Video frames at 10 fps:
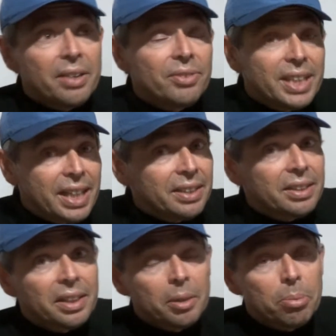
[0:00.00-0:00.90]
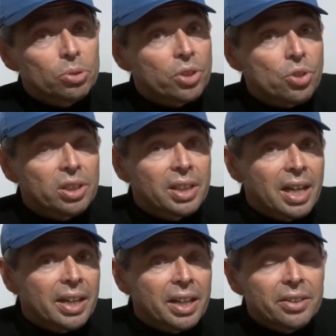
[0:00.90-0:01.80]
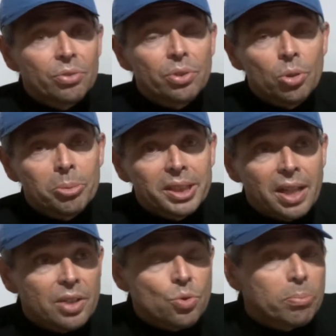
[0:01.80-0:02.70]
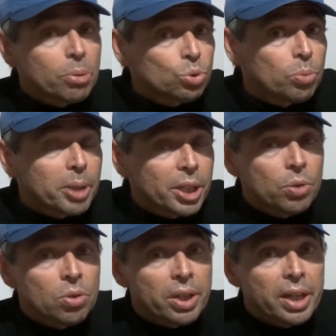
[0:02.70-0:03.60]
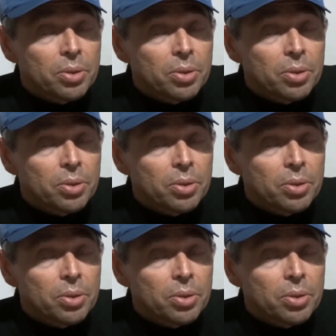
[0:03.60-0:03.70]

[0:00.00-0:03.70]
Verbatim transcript: evidente che possa accettare anche un chilometraggio un po' superiore a